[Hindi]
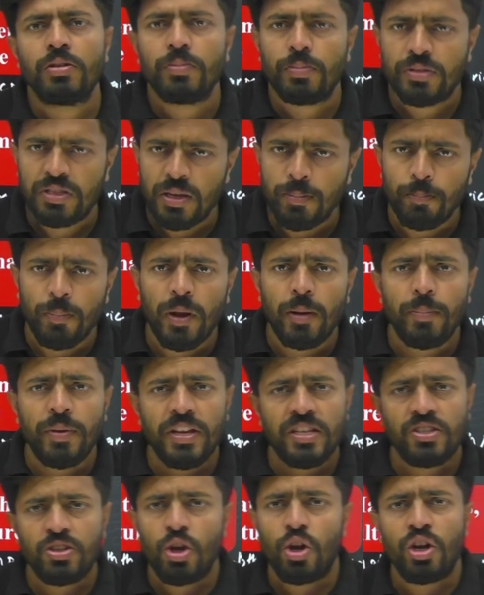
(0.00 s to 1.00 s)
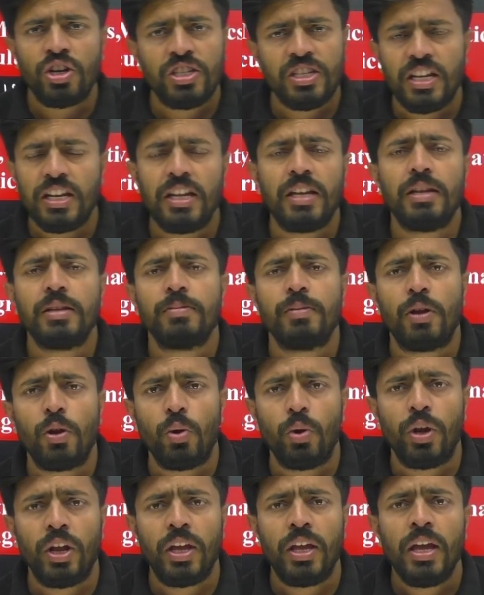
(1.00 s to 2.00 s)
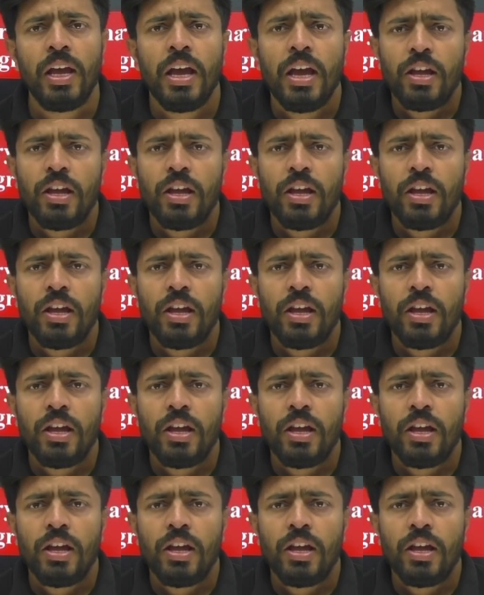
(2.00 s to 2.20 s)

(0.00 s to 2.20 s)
सिंपल बीएससी ऑनर्स के लिए एलिजिबल हो नहीं